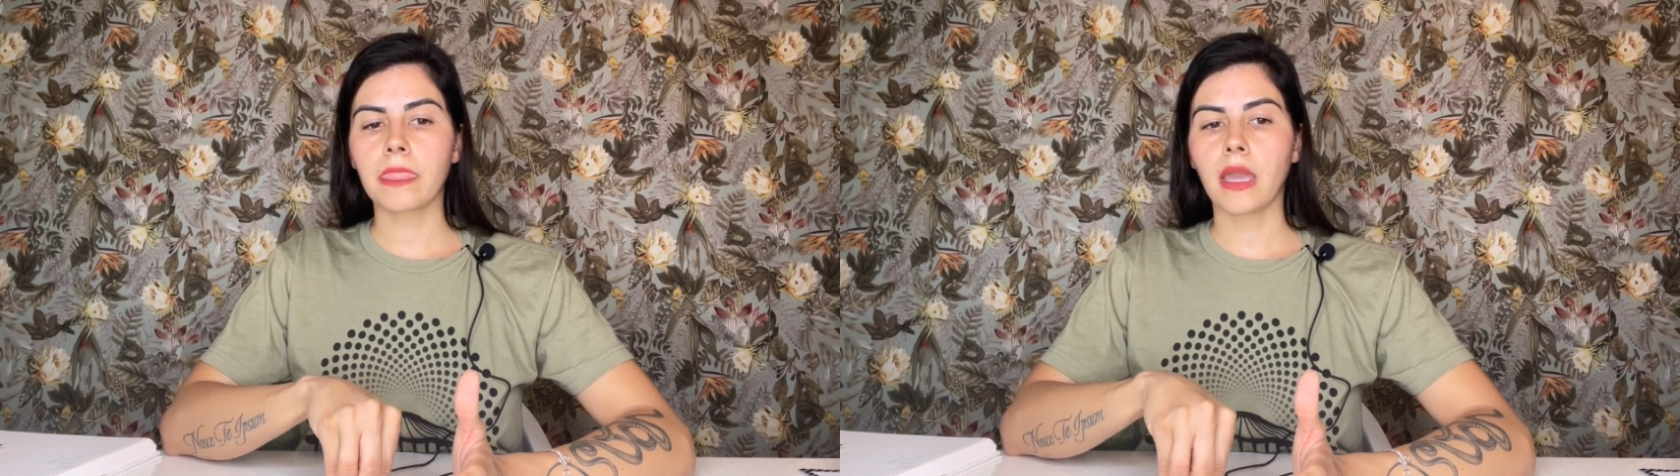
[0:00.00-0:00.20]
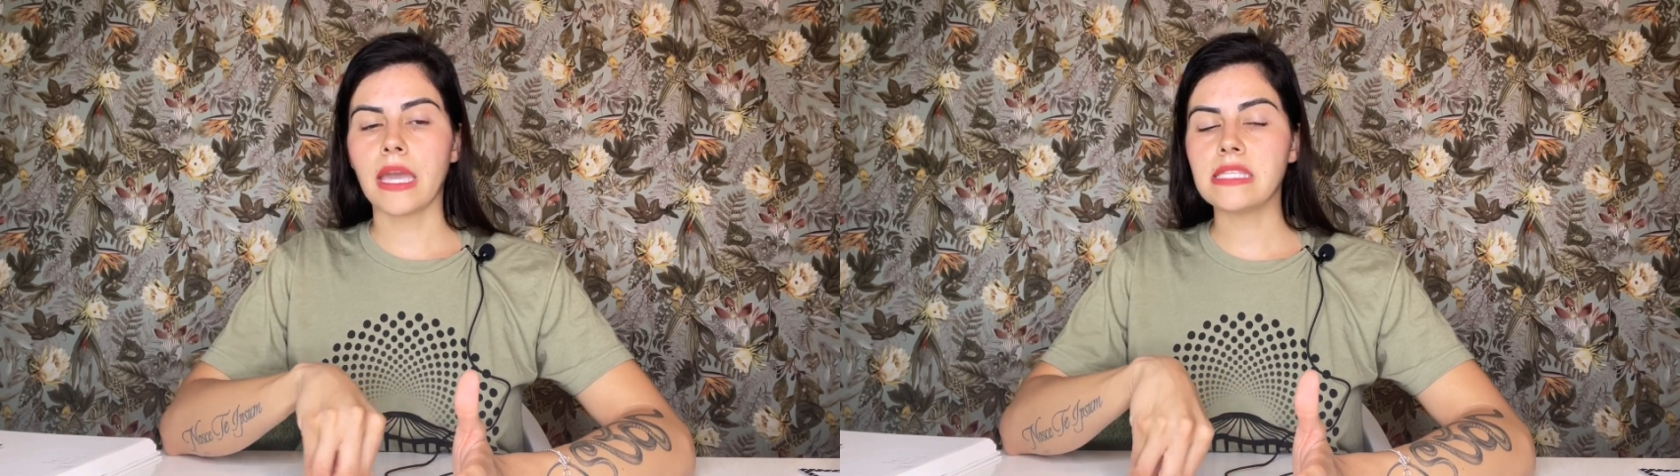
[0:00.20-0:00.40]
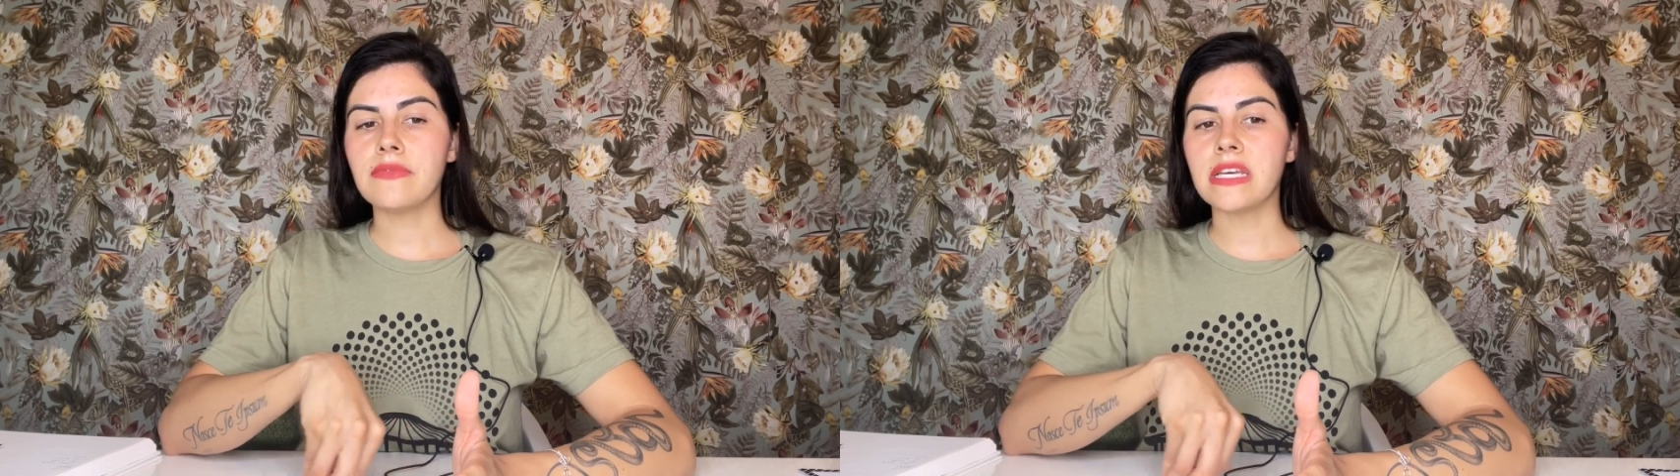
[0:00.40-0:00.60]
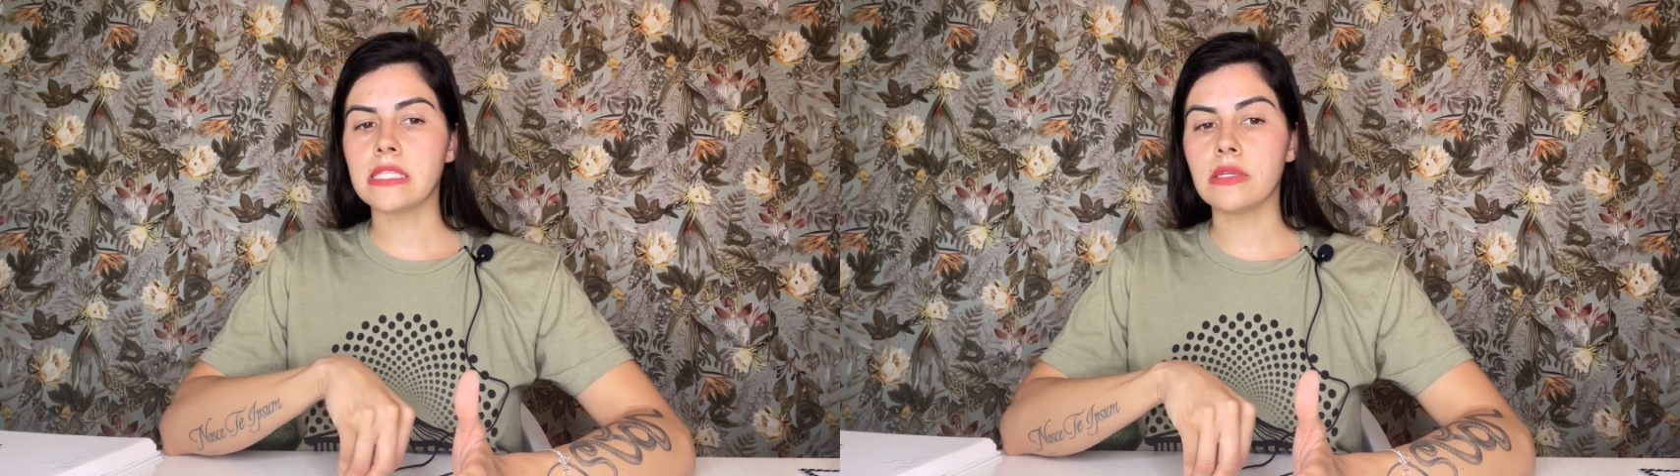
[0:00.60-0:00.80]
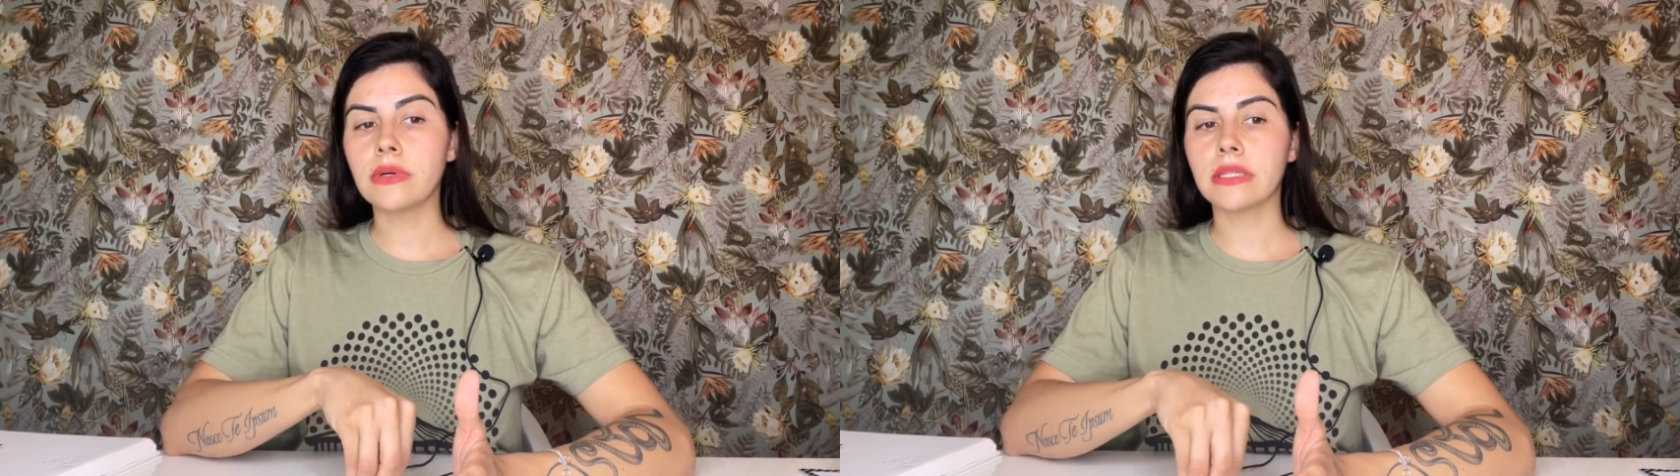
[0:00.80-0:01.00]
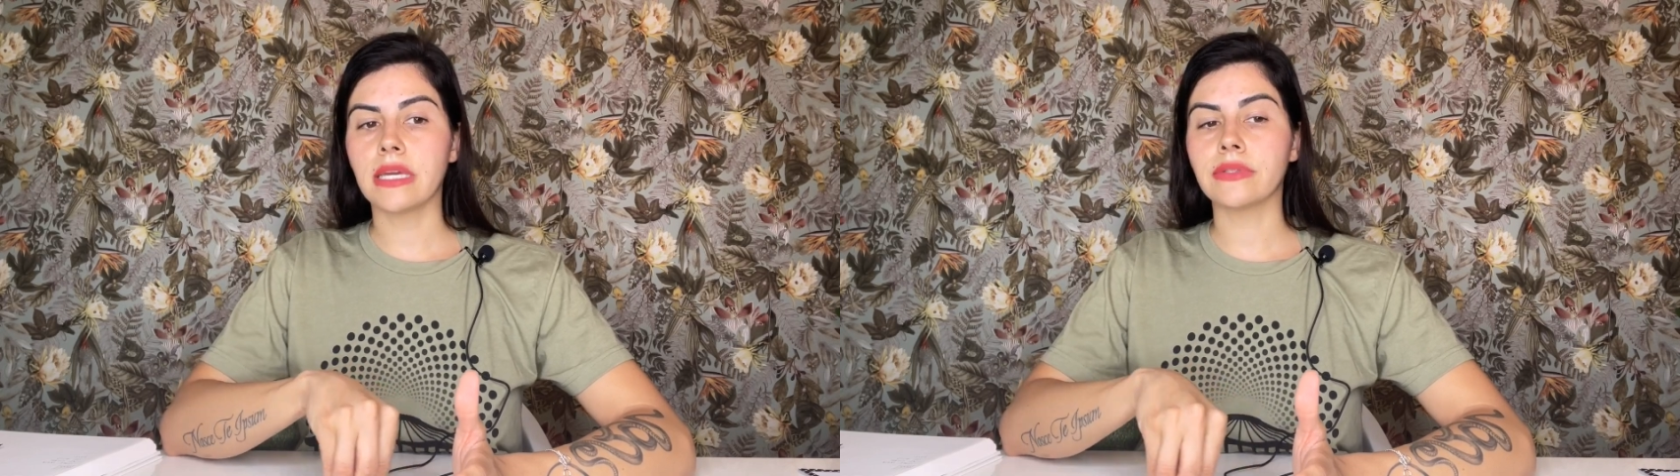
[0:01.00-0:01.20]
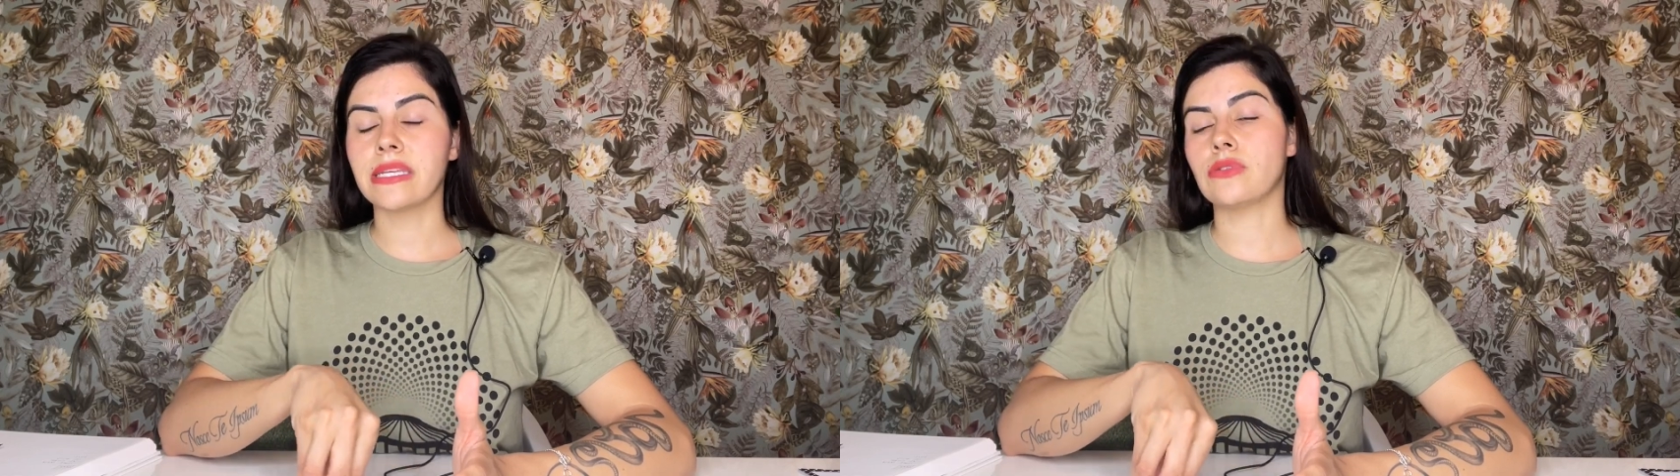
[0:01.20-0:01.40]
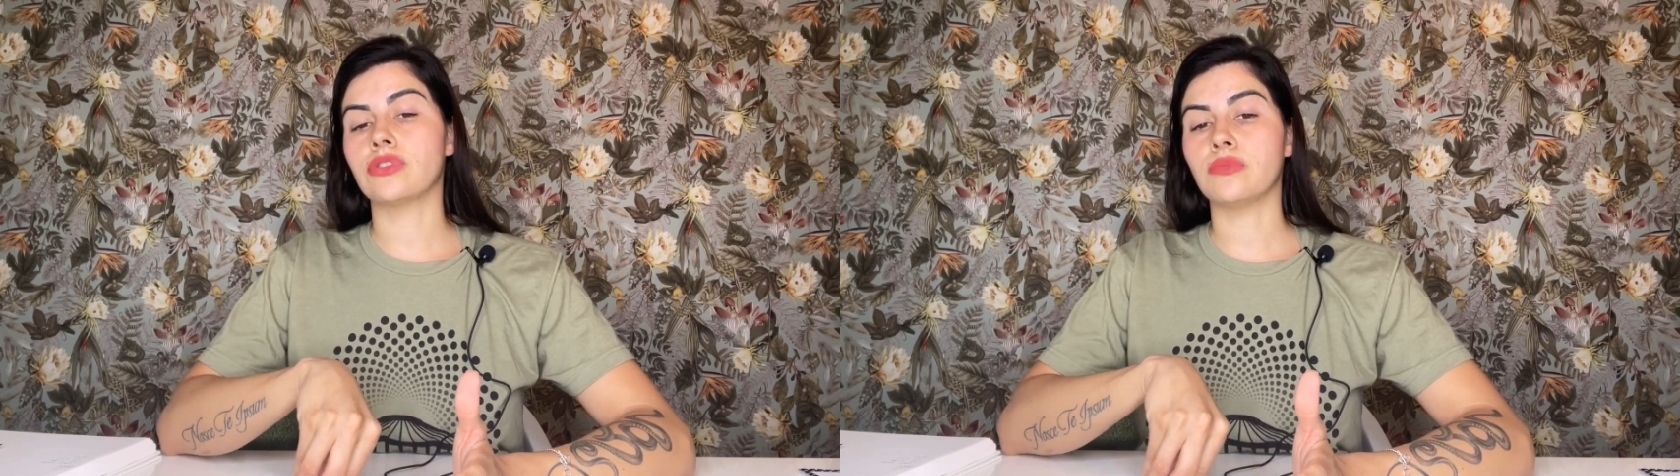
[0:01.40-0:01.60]
esse vazio que eu tenho
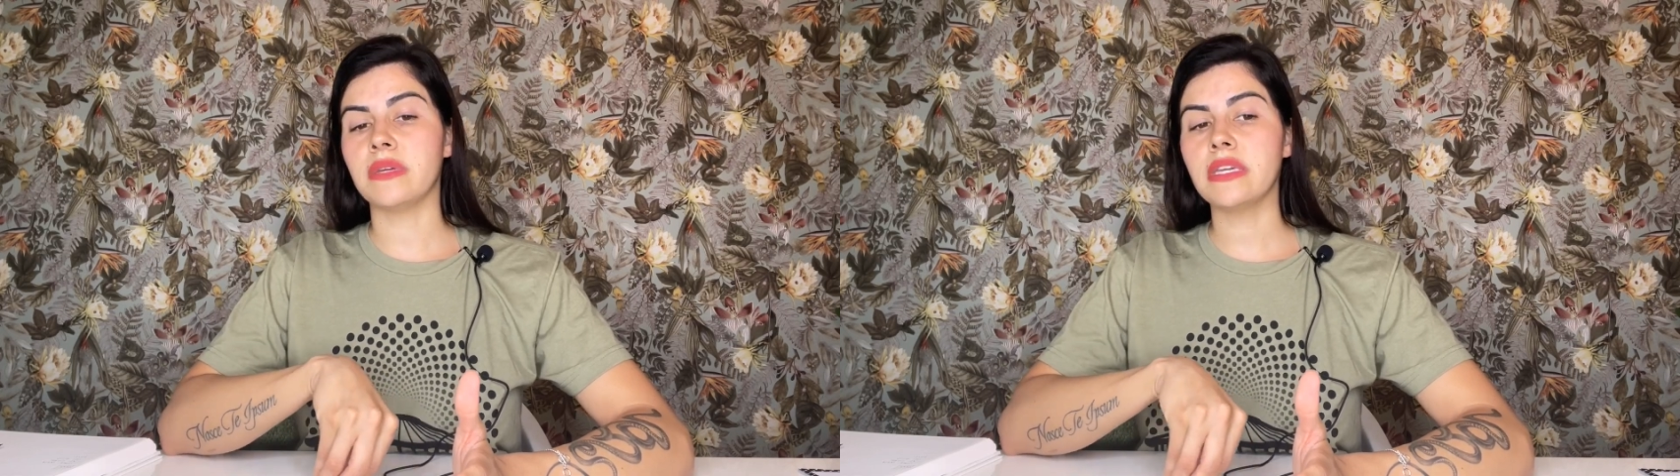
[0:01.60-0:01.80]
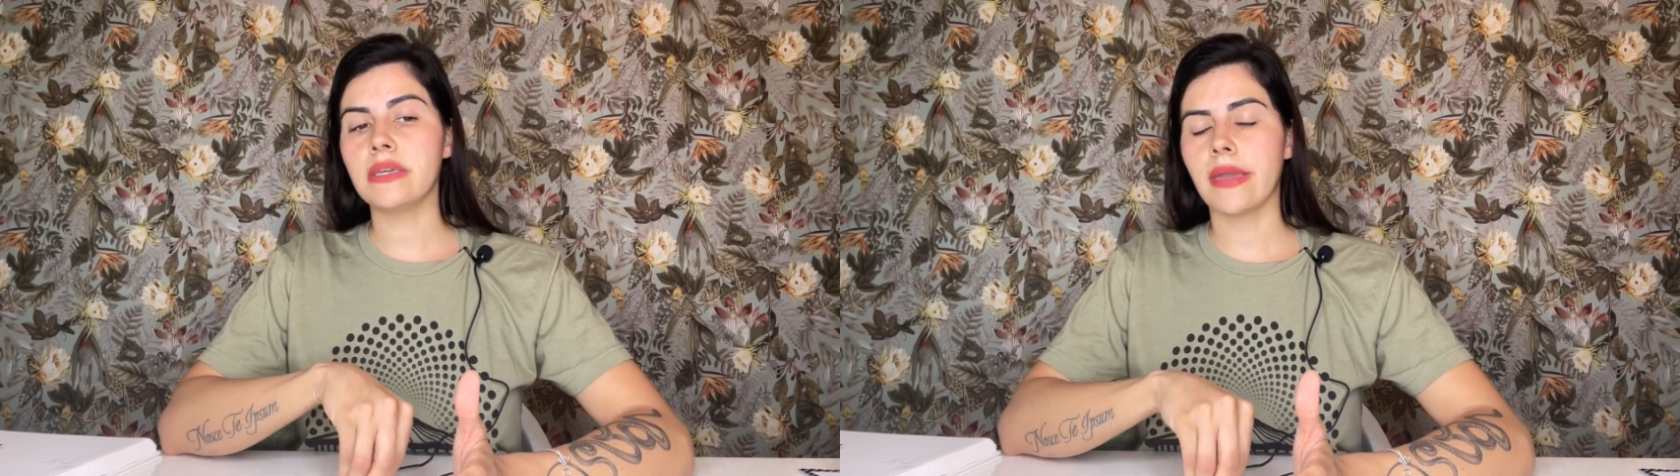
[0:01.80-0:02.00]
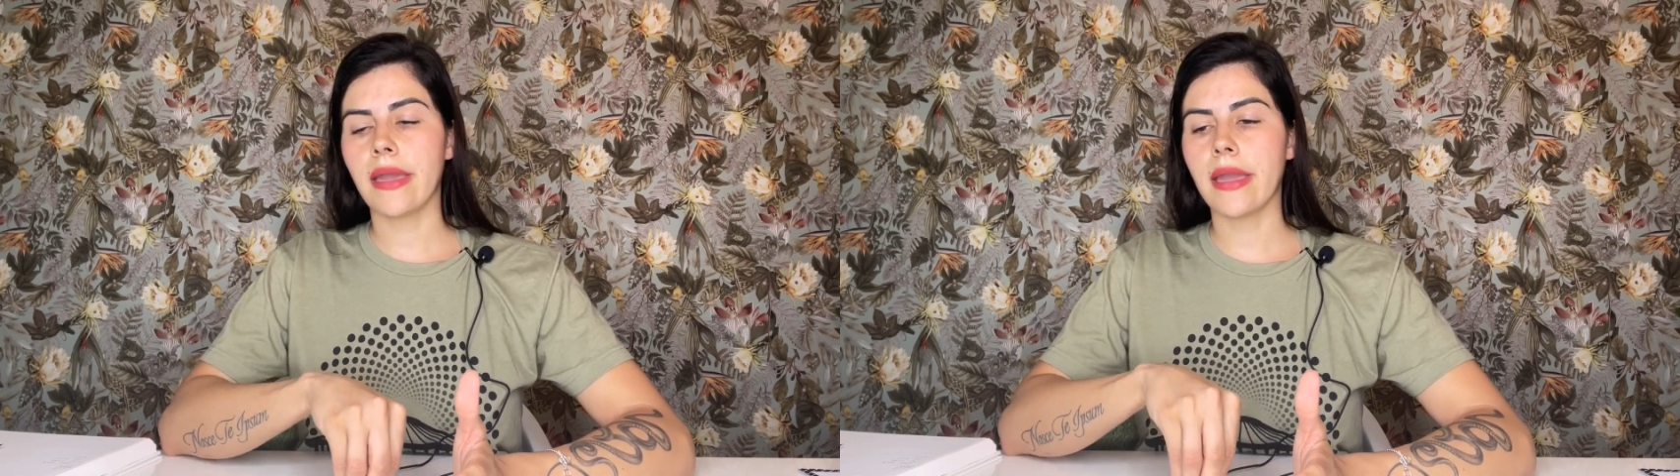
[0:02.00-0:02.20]
dentro de mim,